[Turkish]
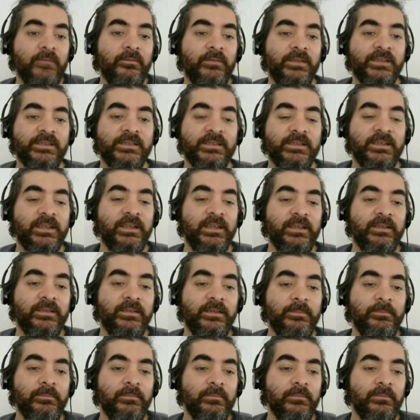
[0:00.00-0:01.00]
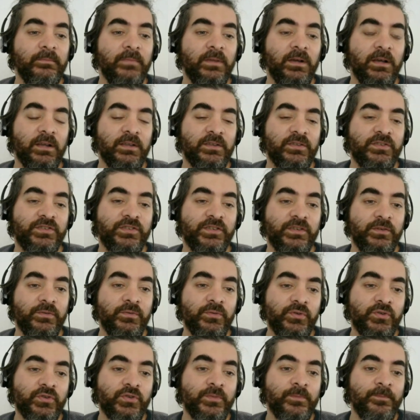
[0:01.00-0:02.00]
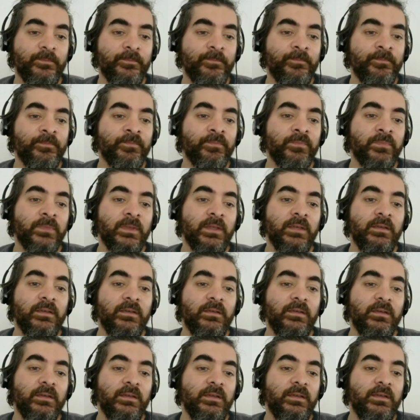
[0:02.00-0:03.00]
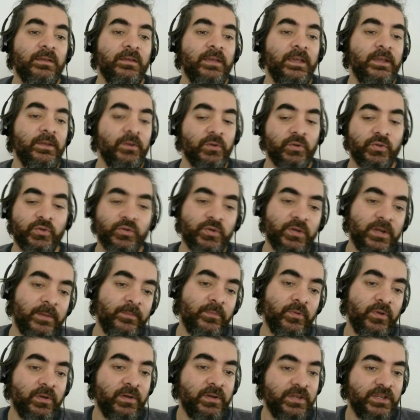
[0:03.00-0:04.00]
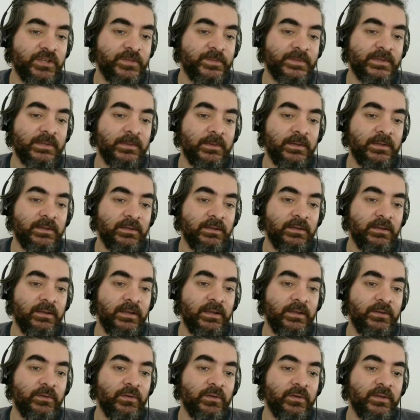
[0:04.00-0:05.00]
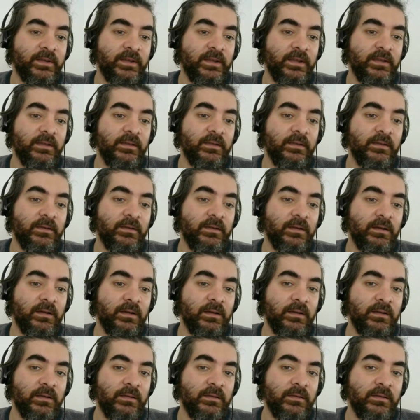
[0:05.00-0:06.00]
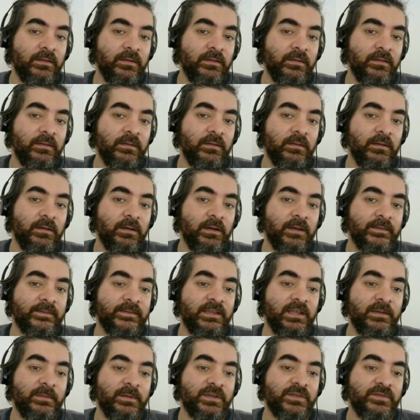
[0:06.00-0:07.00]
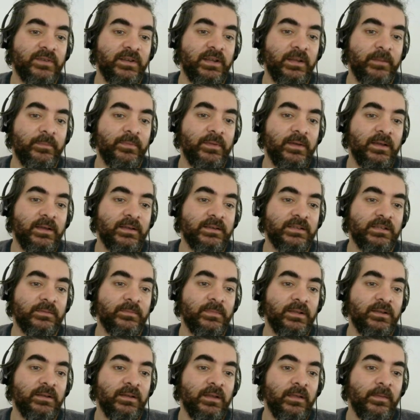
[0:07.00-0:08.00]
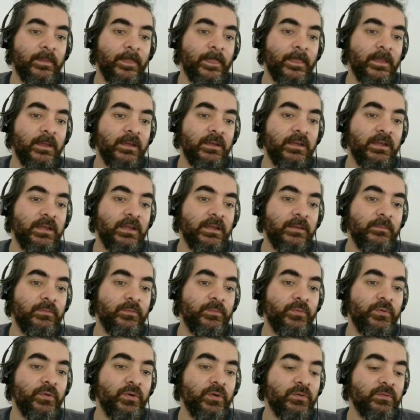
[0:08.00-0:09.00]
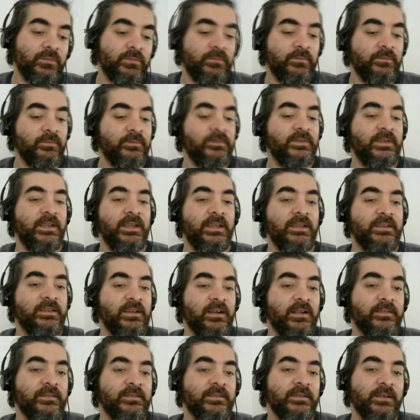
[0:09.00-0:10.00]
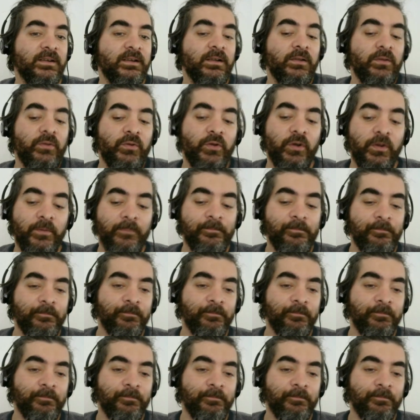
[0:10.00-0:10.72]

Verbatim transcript: Vezir E7. At C3. Ee, e, E4 süremiyor hiçbir zaman. E4'de at G5 var hep. Her zaman e, bu piyon tehlike altında kalıyor.